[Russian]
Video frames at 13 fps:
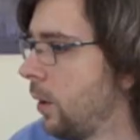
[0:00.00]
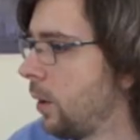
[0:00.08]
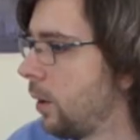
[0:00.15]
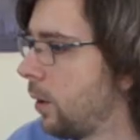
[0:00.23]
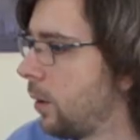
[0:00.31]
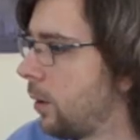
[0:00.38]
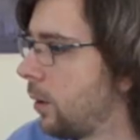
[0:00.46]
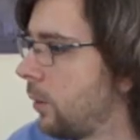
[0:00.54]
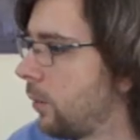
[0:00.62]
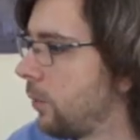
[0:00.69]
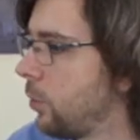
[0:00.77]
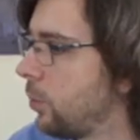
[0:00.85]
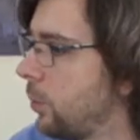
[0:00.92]
а,
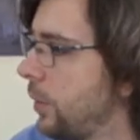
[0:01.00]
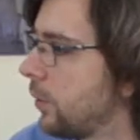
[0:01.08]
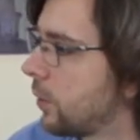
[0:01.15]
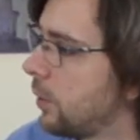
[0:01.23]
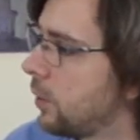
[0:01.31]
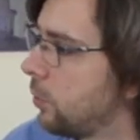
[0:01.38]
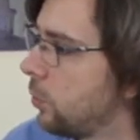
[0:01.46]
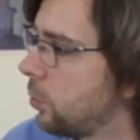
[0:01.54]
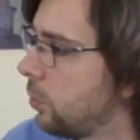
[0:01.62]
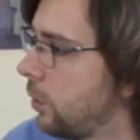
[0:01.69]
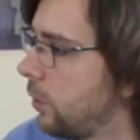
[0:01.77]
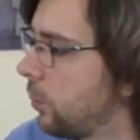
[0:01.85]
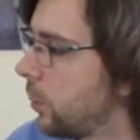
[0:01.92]
в нем несколько
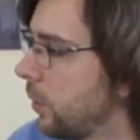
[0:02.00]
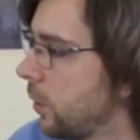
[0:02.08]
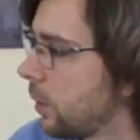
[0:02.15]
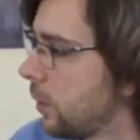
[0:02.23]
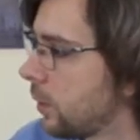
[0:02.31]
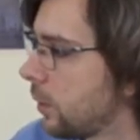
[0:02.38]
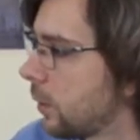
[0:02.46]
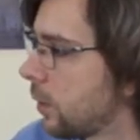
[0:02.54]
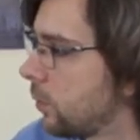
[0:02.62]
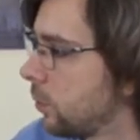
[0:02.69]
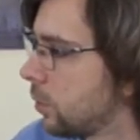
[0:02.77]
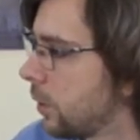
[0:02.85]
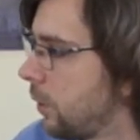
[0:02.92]
модулей дополнительных,
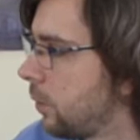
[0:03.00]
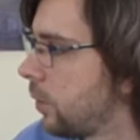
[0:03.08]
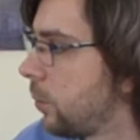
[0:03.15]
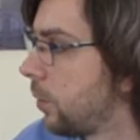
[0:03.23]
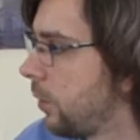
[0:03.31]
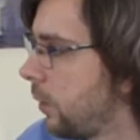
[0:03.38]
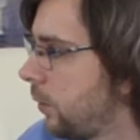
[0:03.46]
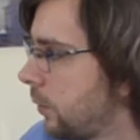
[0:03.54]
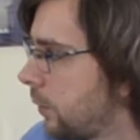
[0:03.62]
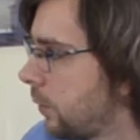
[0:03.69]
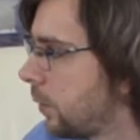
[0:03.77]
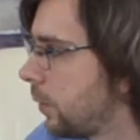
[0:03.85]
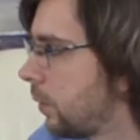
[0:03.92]
как внутреннее
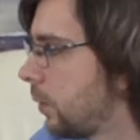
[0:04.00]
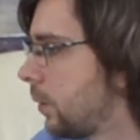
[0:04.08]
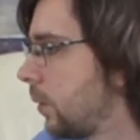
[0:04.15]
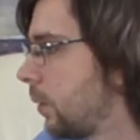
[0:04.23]
взаимодействие,